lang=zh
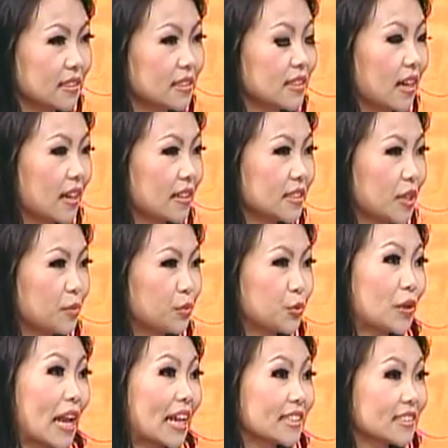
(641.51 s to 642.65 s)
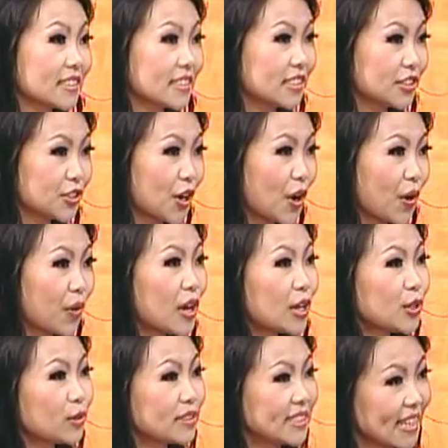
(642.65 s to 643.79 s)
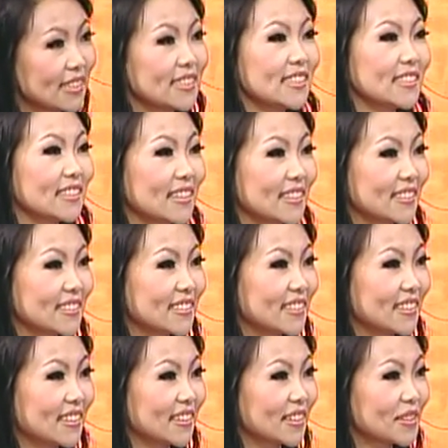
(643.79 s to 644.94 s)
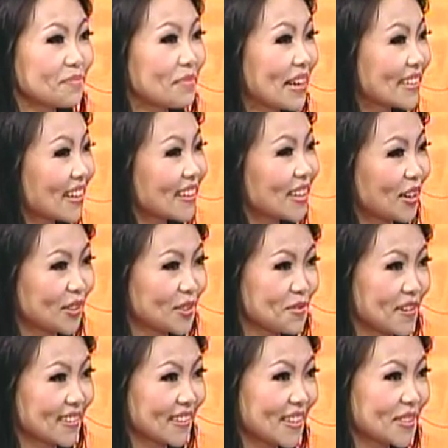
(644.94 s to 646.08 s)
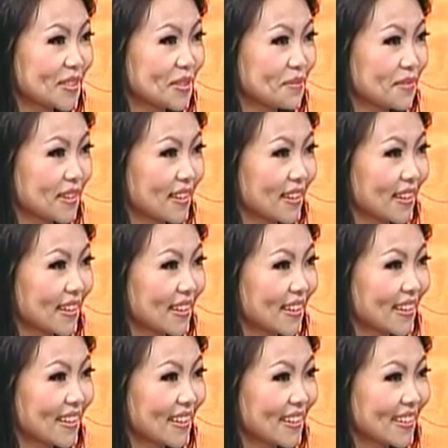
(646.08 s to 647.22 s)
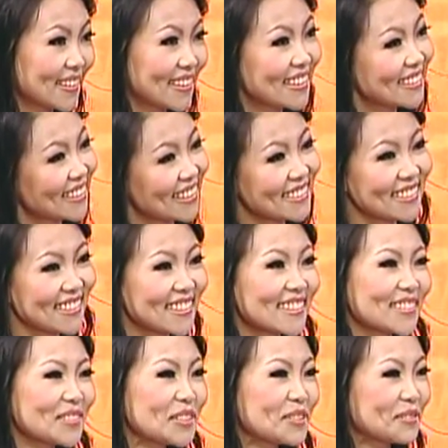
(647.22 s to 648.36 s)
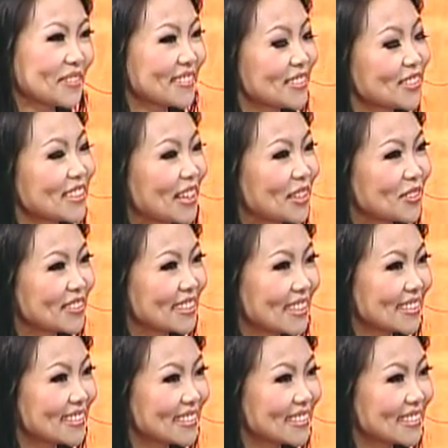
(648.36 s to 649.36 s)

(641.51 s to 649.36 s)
呃这部《杜拉拉升职记》之后，又监制了一个麦当劳的广告，对不对？嗯，对。那当时为什么又想要做监制